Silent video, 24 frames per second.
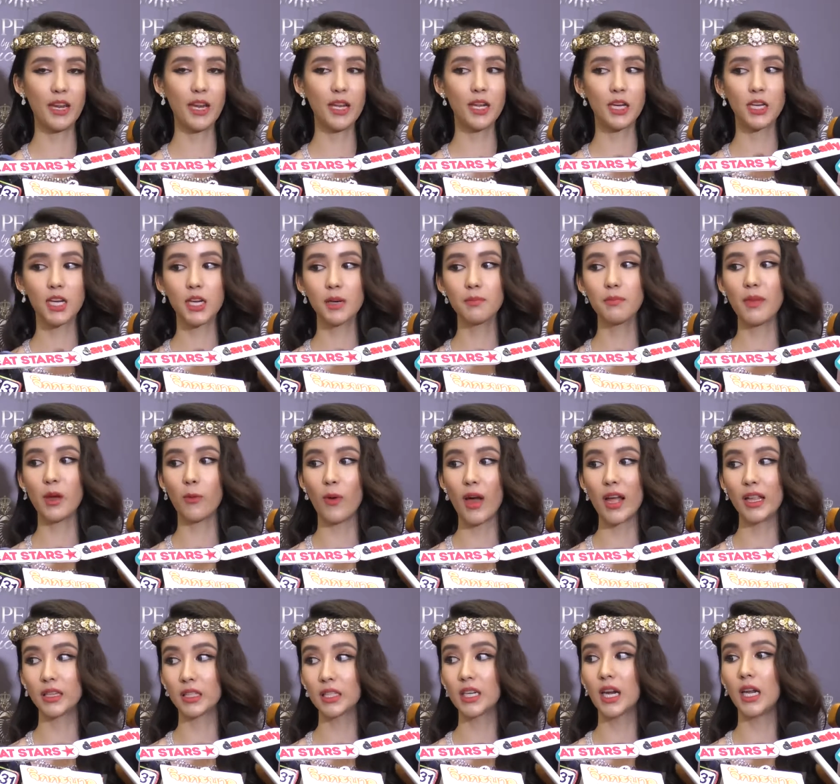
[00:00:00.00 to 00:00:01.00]
ไม่ได้ขึ้นแบบ
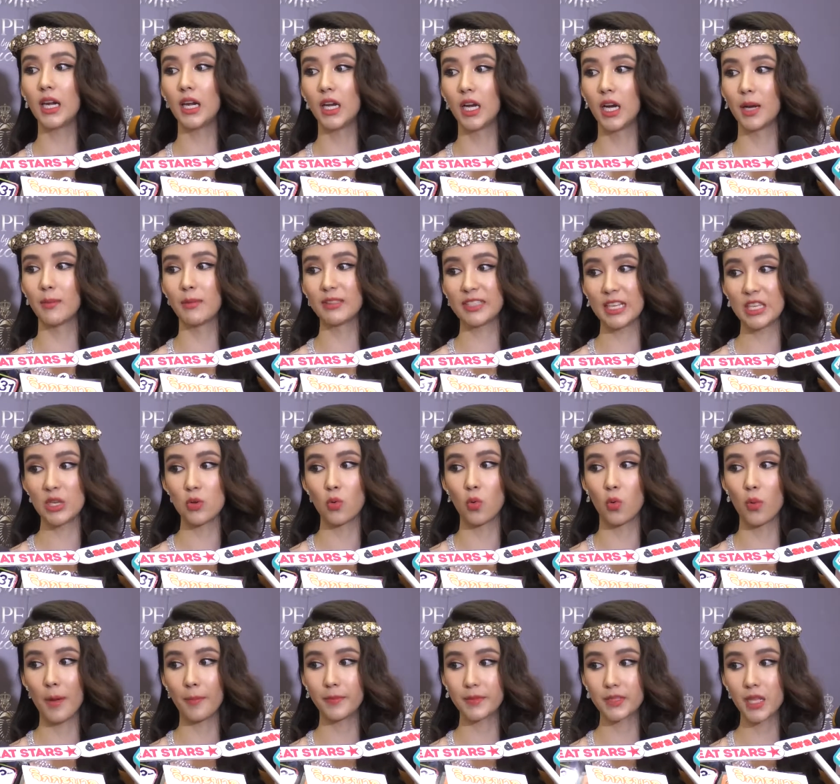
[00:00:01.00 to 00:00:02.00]
ว่าเตือนเลยมันจะอยู่
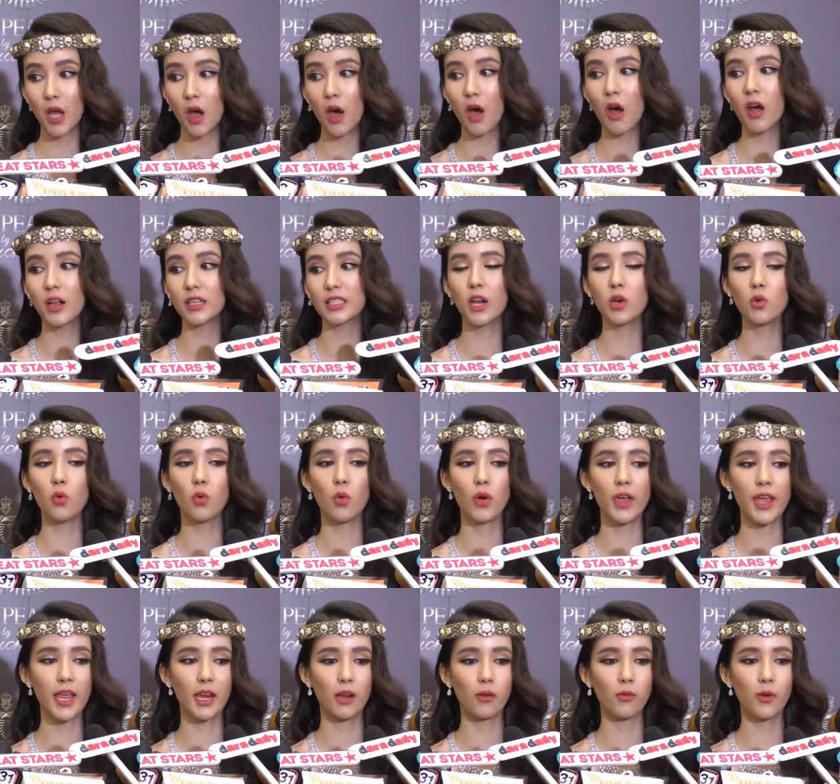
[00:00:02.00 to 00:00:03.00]
แบบซ่อนแล้วหนู
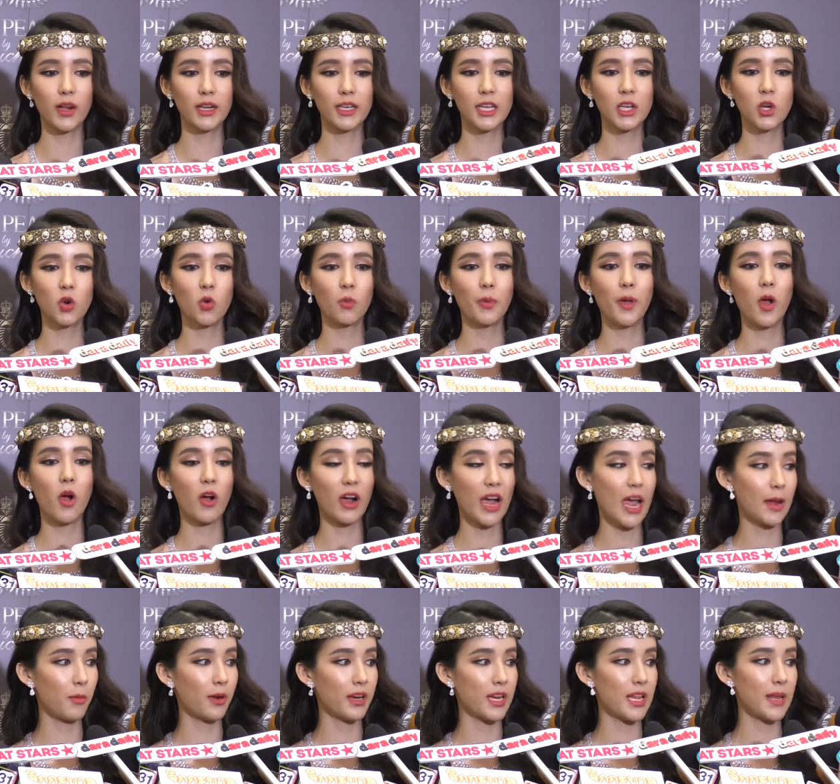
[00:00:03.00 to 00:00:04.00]
เห็นวันที่หนูไปออก
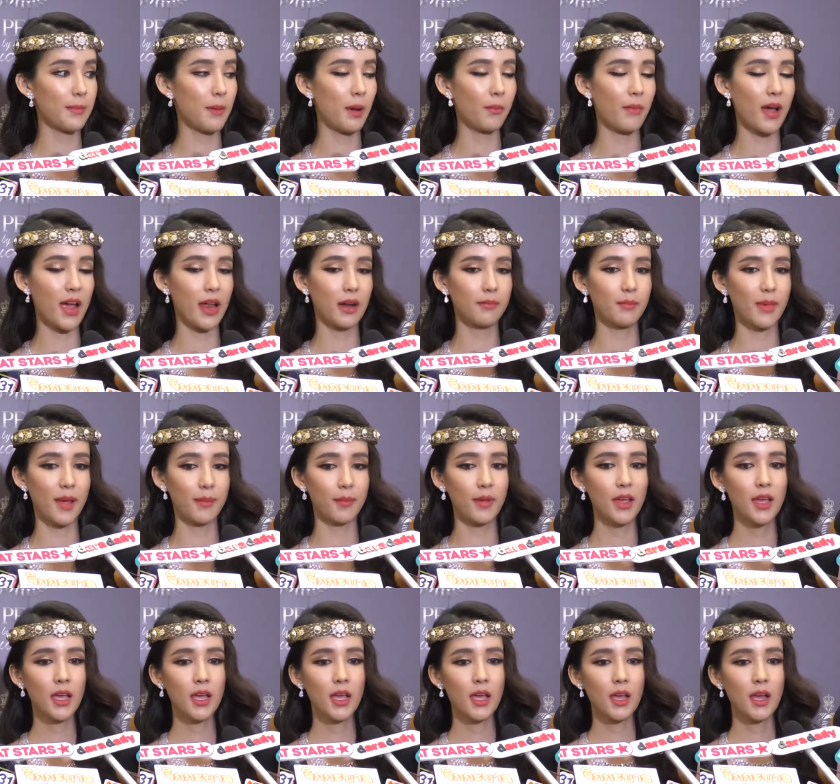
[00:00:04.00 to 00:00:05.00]
งานพอดีประมาณแบบ
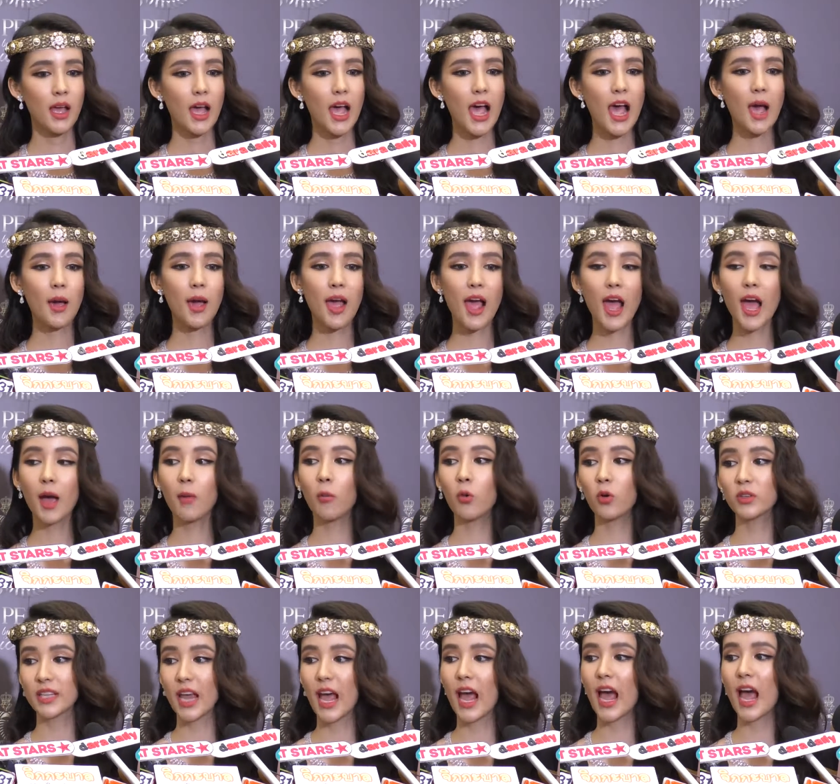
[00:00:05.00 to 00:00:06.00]
ห้าห้าโม
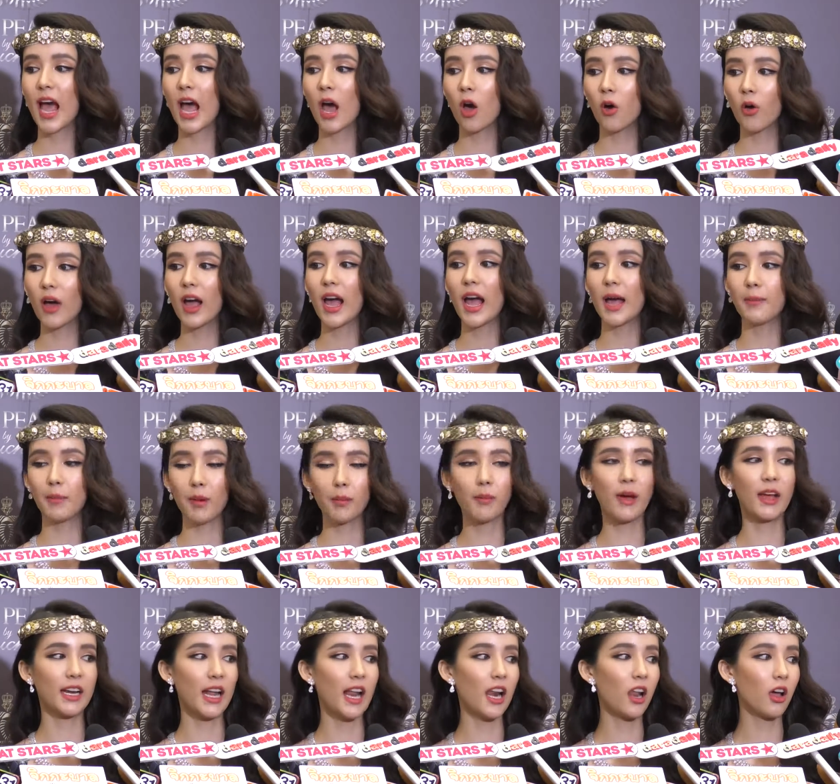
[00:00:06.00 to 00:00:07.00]
งเช้าอะค่ะประ
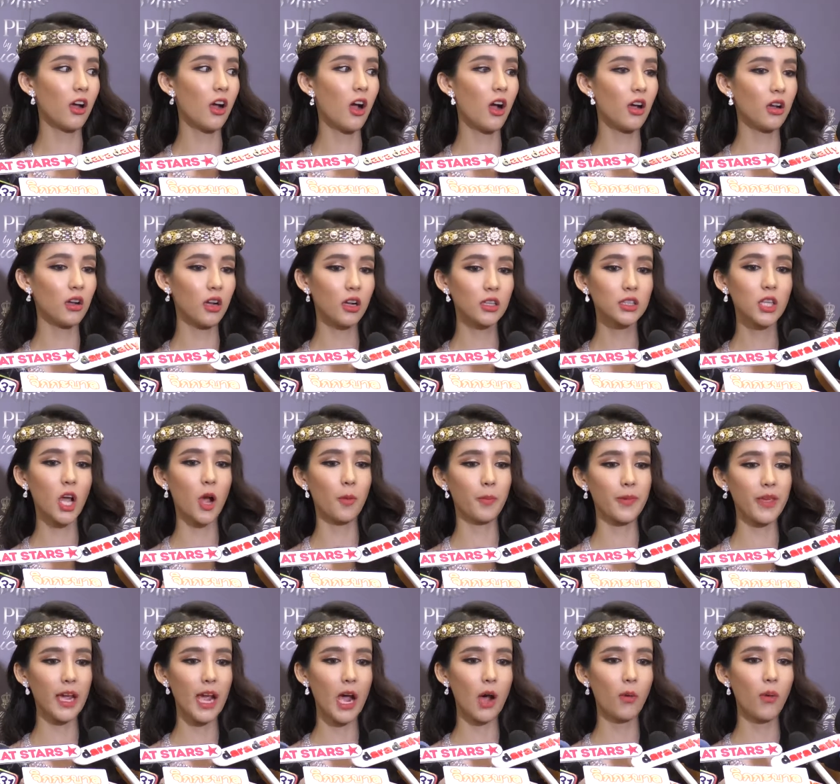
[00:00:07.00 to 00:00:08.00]
มาณนั้นแล้วก็ก็ตอบ
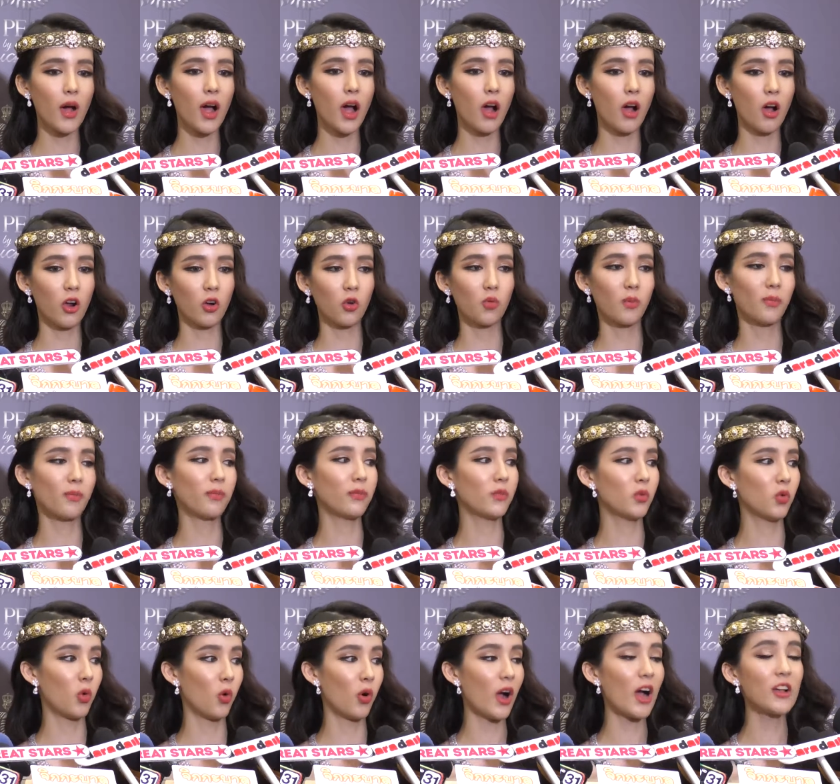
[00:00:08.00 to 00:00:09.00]
พี่เขาว่าอ๋อหนู
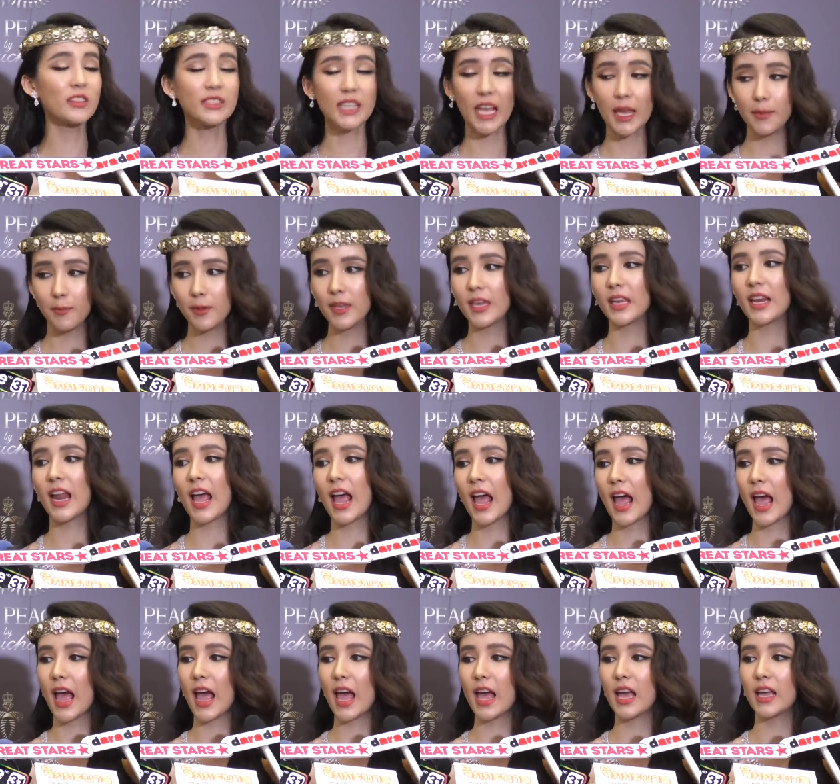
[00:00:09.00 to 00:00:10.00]
หนูเข้าใจพี่นะ
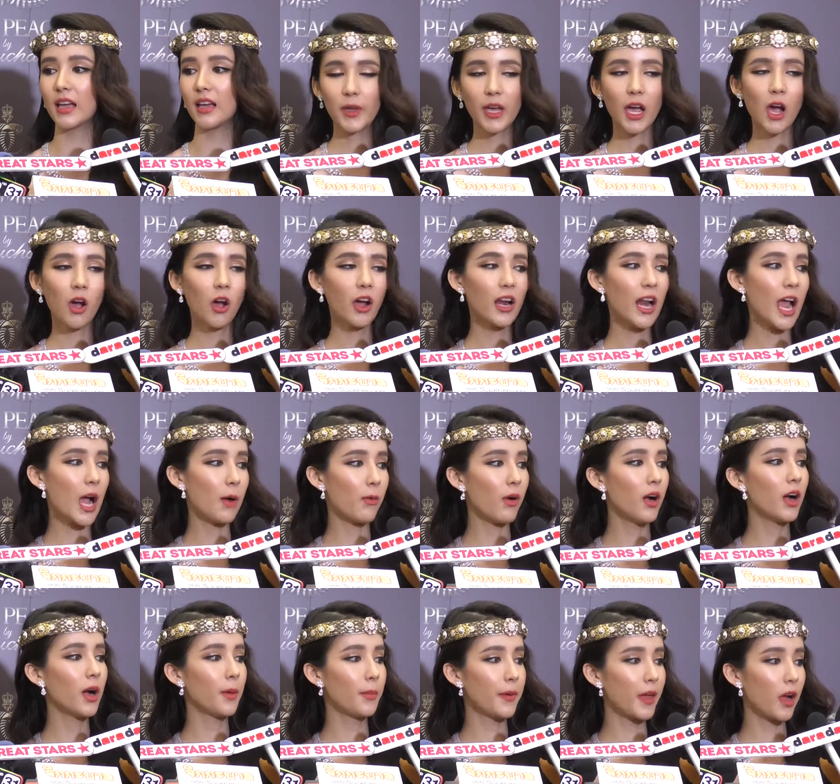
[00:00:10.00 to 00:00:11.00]
พี่เขาก็ถาม
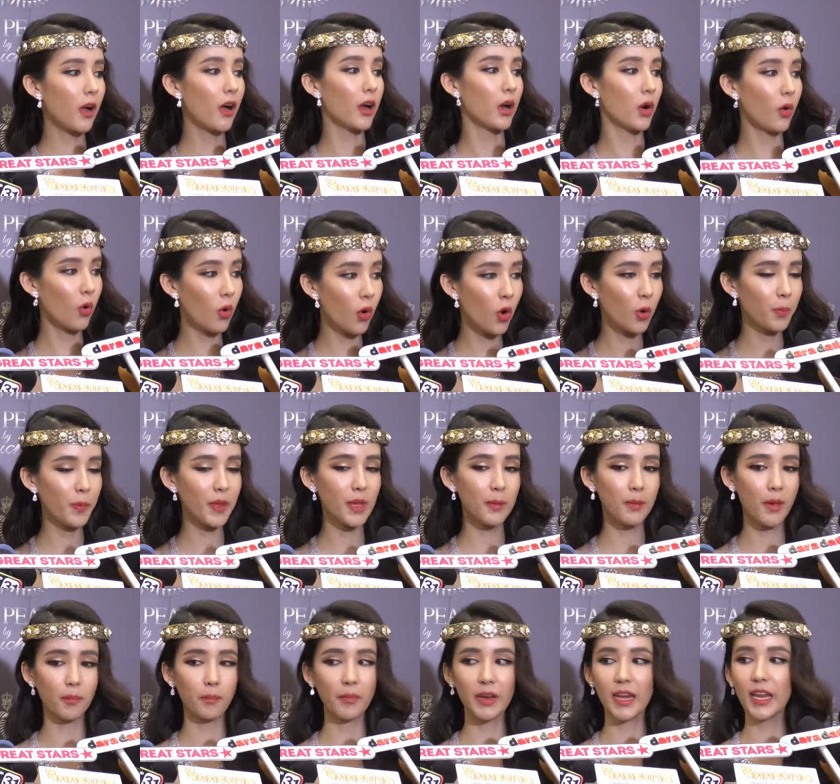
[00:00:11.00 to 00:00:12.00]
ว่าเออพี่ขอโทษพี่
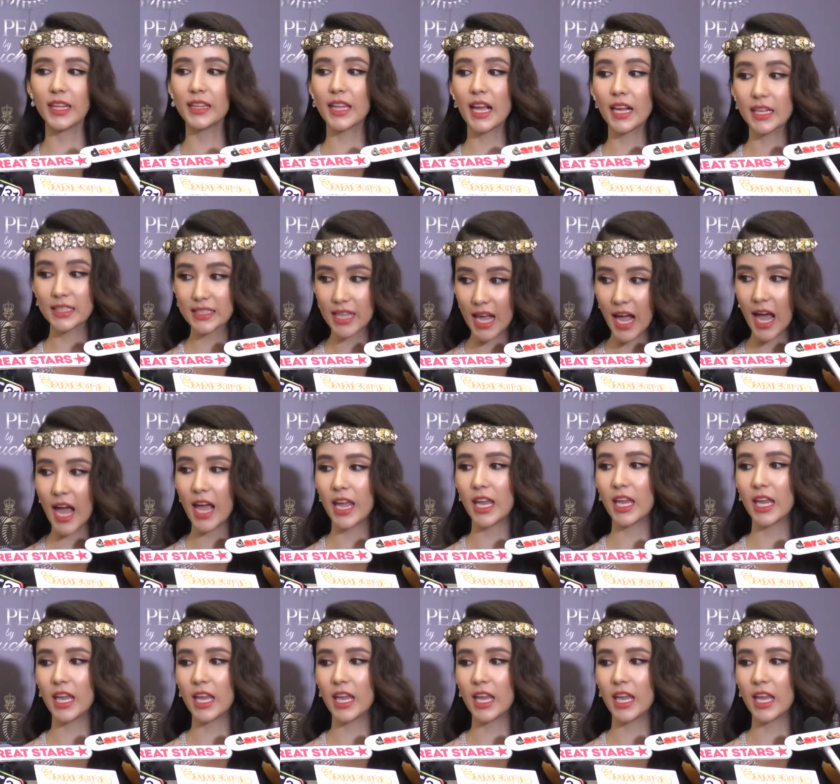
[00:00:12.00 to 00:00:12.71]
แบบไม่ได้ตั้งใจ